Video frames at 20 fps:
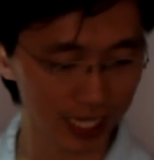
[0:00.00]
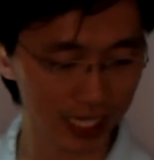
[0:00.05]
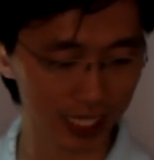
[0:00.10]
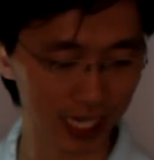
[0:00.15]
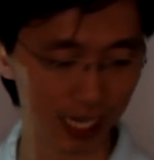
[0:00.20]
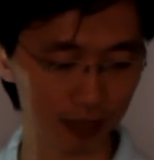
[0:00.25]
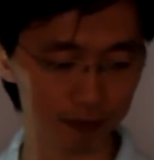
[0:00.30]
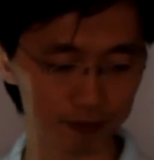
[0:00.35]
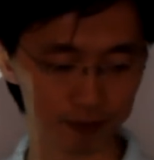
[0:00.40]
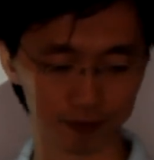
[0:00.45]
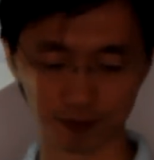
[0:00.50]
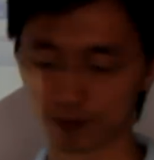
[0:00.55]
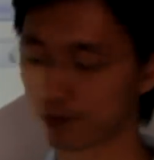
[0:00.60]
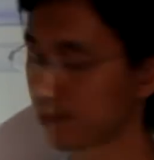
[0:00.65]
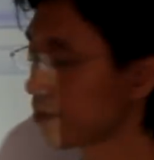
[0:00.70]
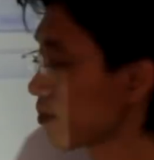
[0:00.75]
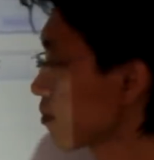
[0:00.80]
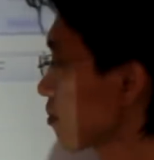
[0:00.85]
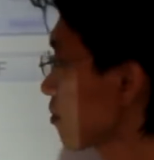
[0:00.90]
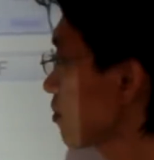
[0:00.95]
ครับ
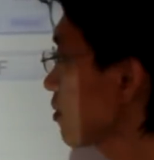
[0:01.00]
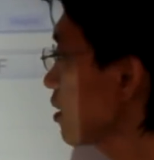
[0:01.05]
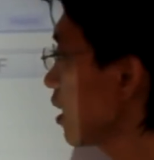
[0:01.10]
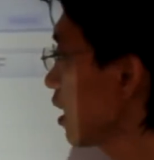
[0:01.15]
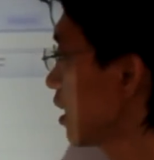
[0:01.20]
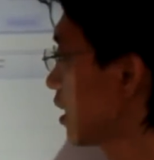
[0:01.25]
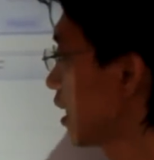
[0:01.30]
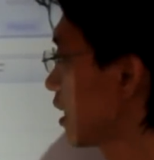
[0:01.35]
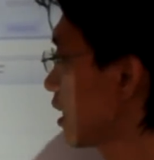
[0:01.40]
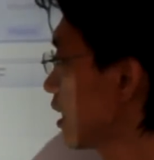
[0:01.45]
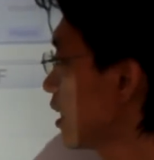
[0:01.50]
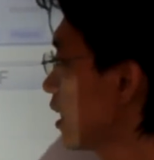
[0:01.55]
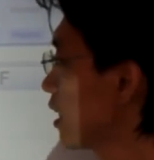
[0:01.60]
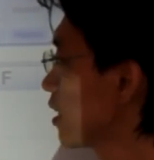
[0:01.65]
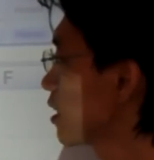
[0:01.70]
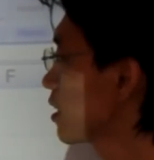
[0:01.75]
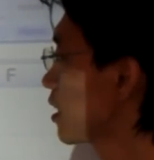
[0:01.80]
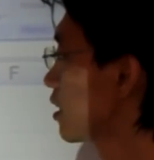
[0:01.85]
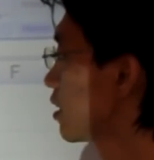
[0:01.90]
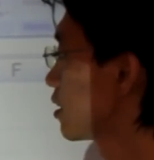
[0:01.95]
ในที่นี้
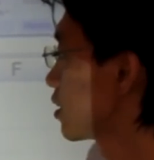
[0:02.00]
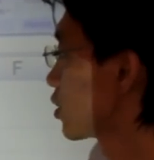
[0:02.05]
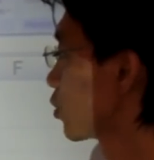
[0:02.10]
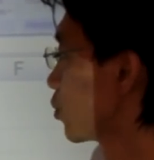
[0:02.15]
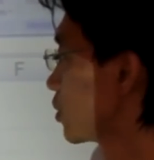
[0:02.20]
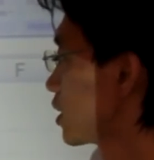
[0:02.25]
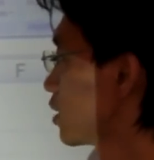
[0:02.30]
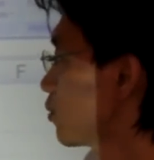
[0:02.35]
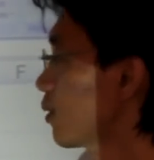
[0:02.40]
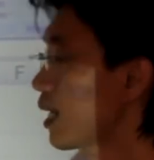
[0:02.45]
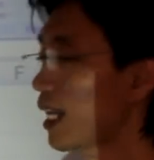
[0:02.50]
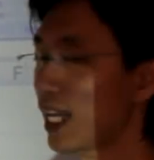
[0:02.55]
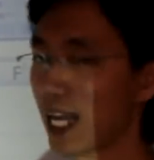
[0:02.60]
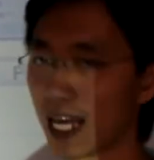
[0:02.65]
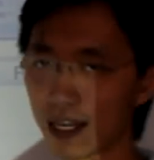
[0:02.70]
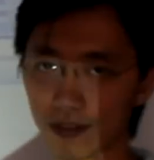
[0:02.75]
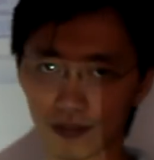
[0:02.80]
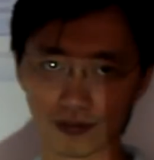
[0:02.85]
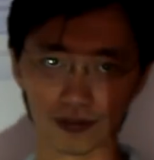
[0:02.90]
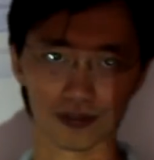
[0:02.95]
ก็คือสูตรชื่อว่า
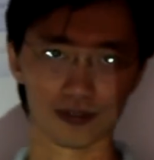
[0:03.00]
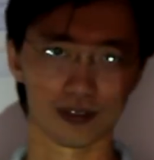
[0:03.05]
left